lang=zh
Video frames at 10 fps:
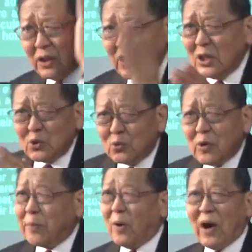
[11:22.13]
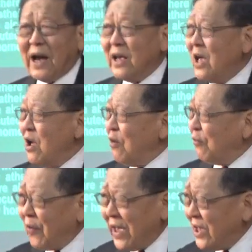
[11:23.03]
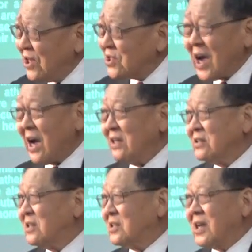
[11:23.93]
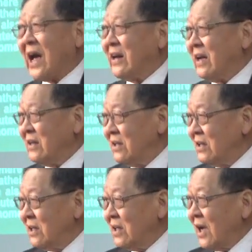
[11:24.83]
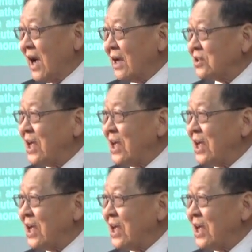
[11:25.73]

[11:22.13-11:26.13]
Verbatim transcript: 各种的迫害，非常惨啊！